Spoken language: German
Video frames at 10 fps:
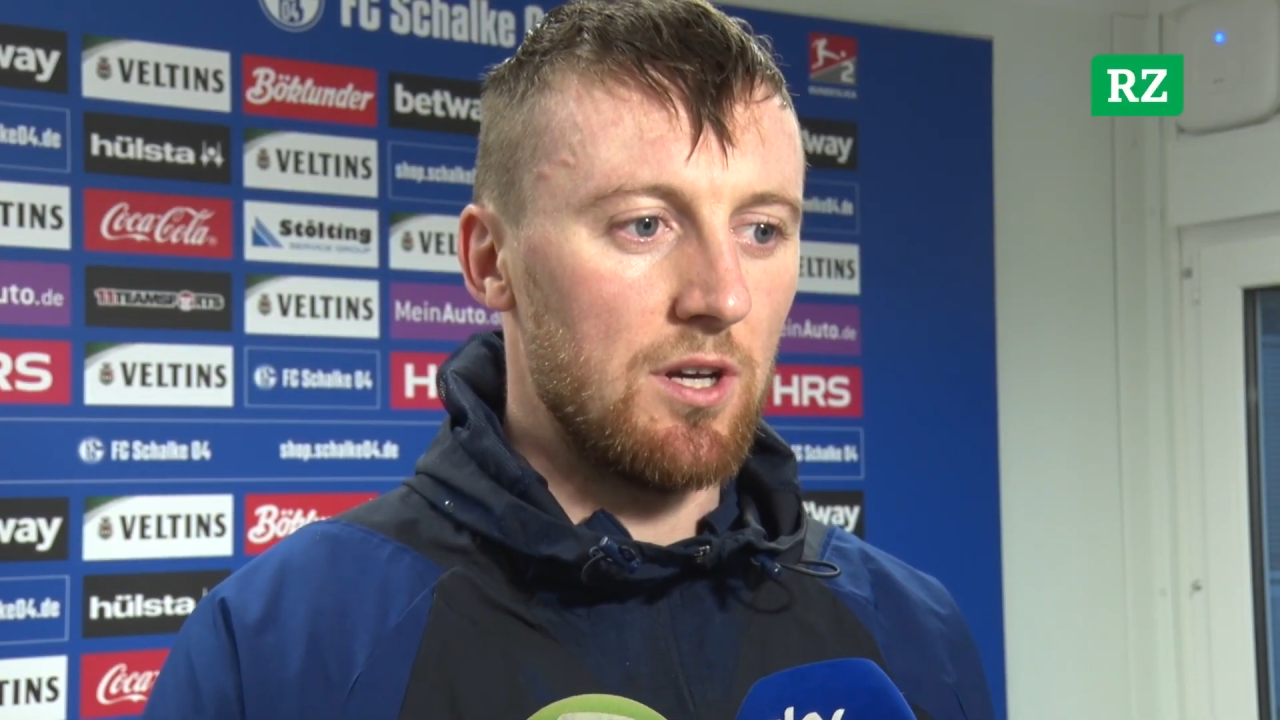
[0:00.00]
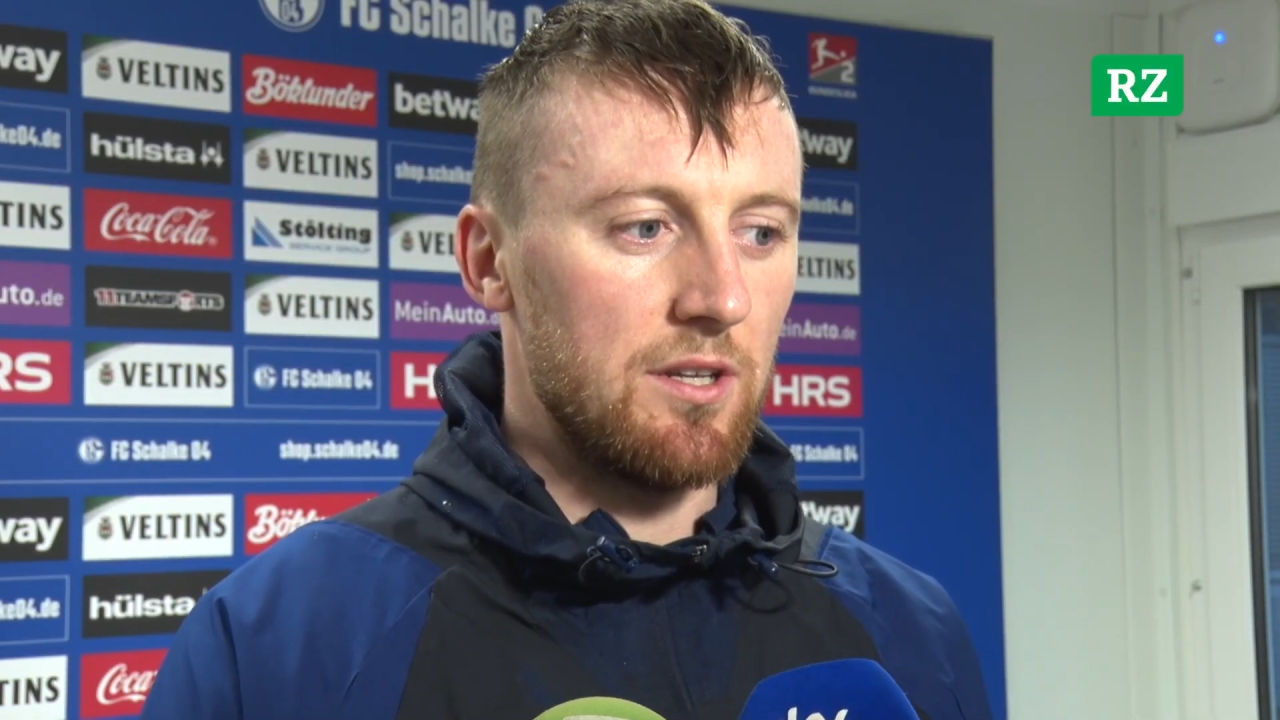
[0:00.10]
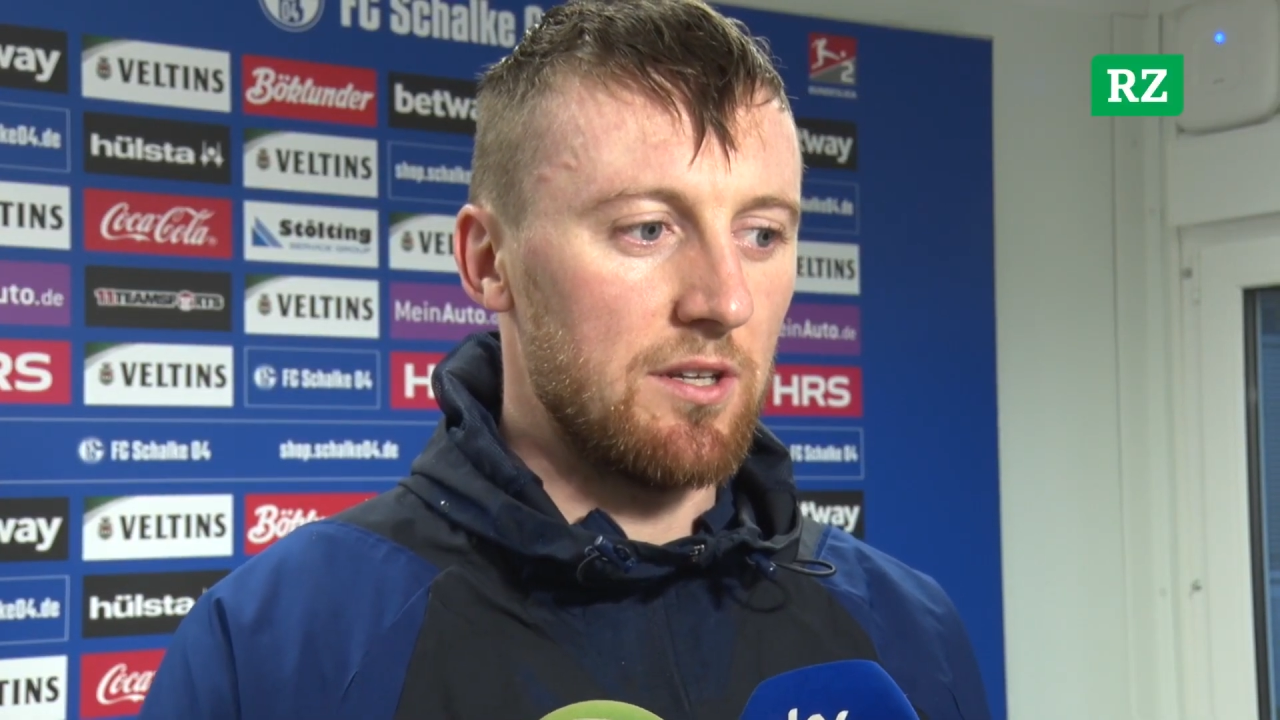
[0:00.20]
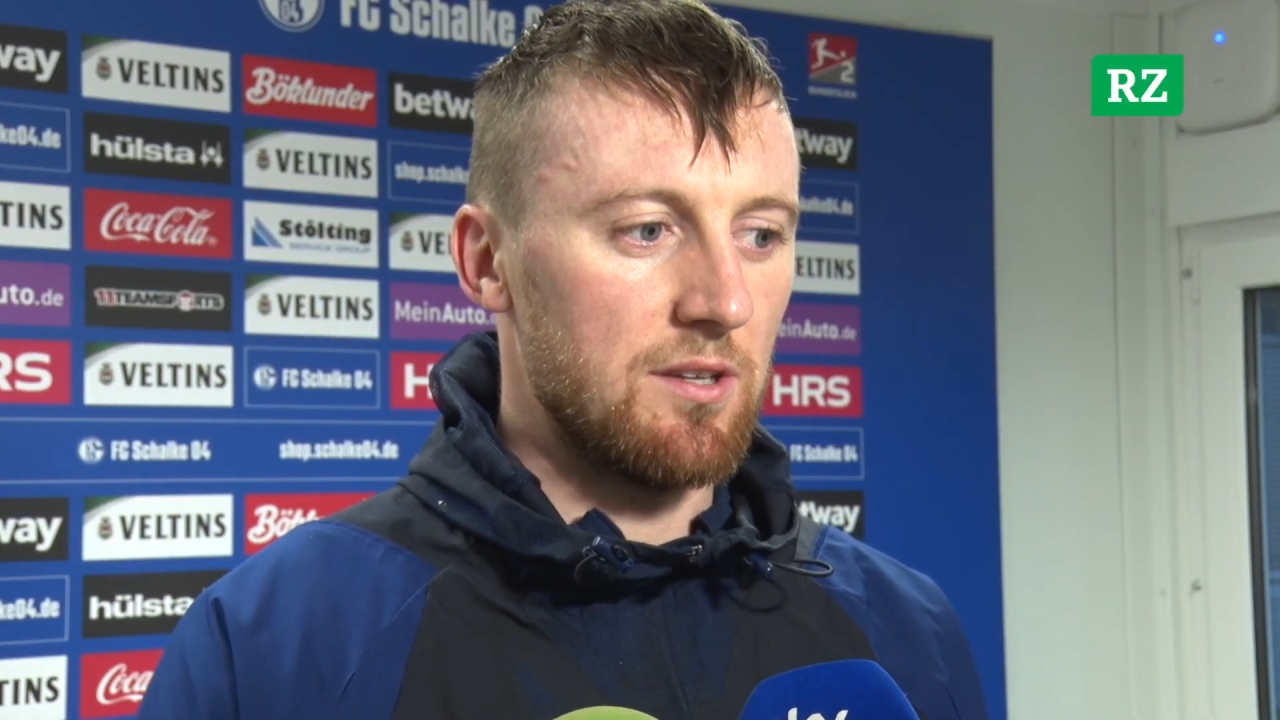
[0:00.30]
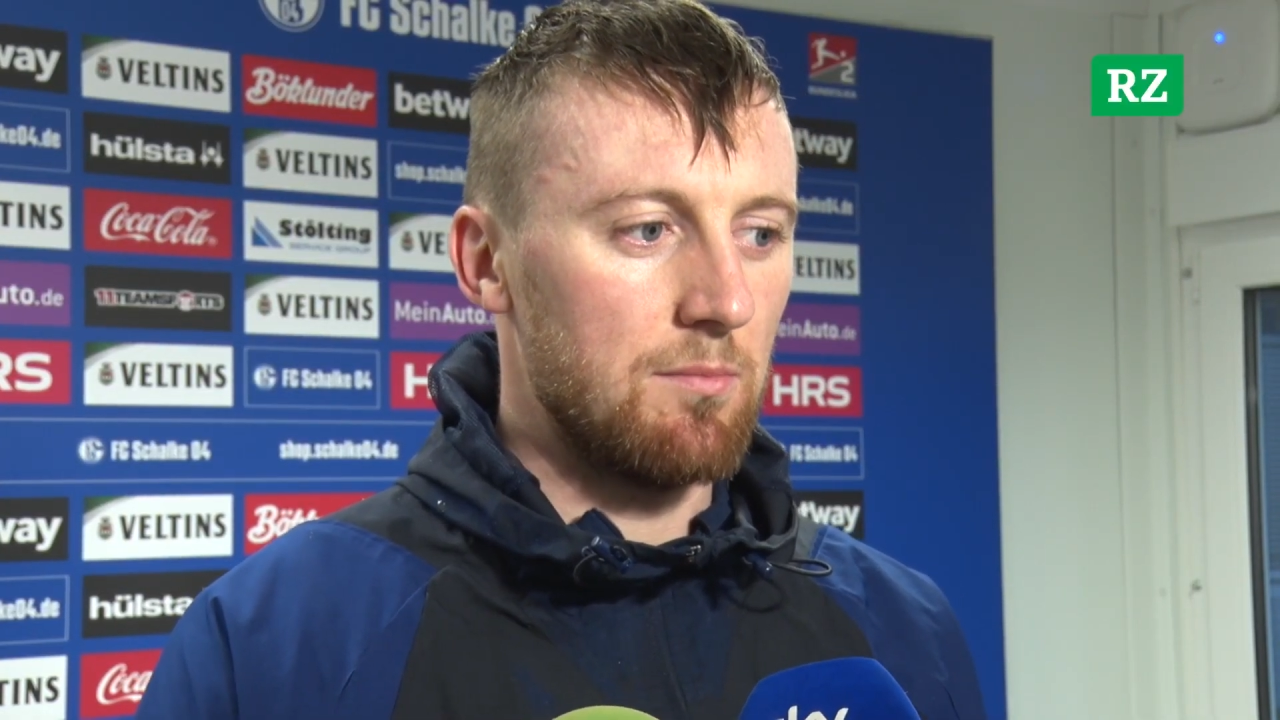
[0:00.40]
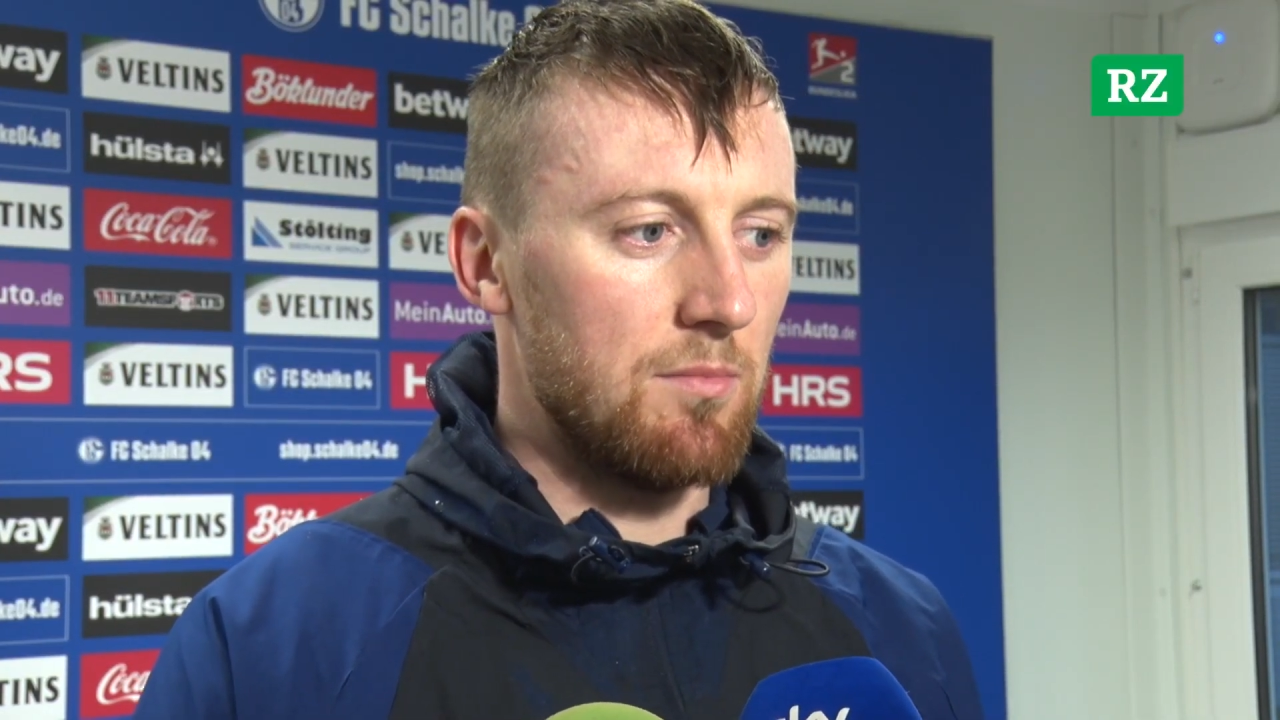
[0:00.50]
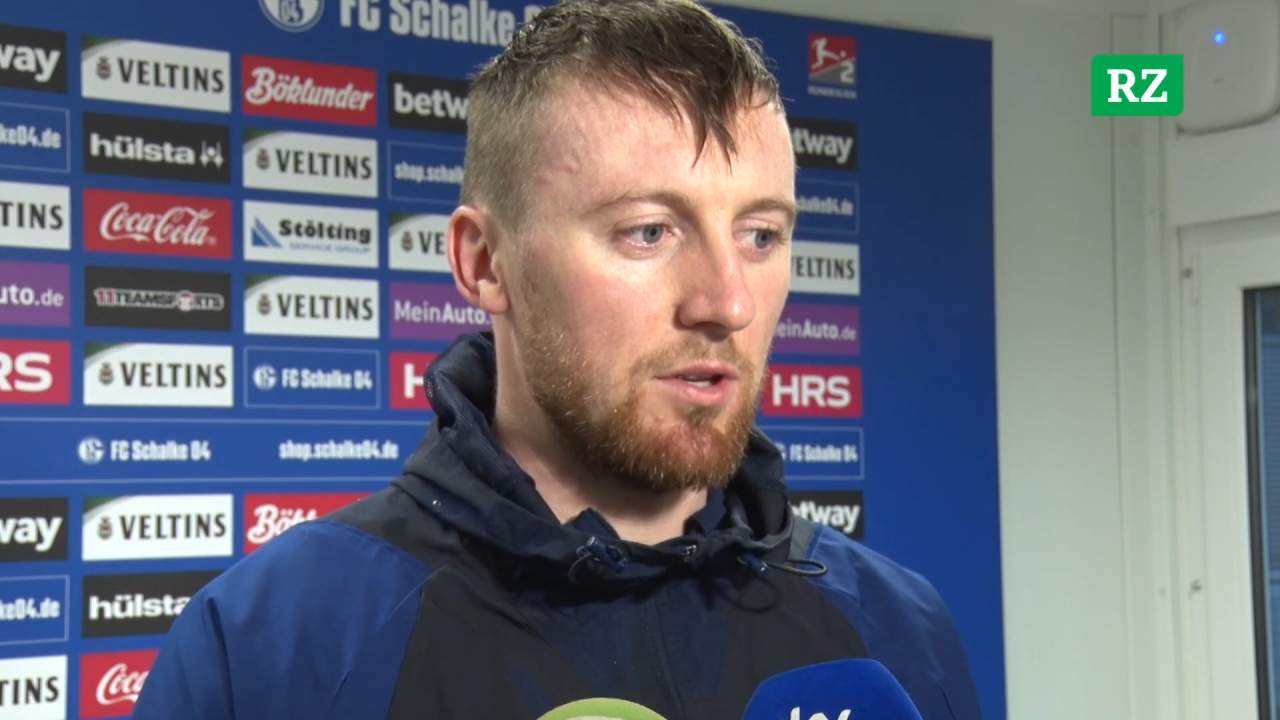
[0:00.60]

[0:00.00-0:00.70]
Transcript: in der gesamten